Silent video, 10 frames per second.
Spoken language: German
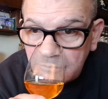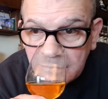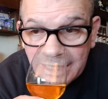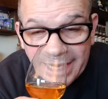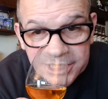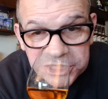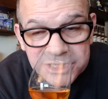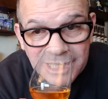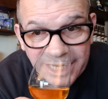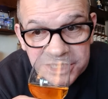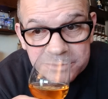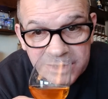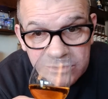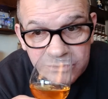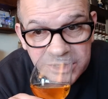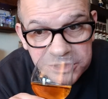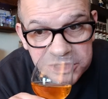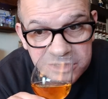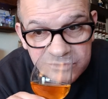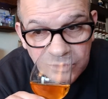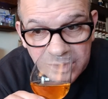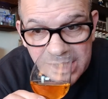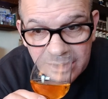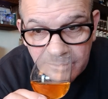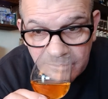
leicht, leicht Melone, nicht zu doll.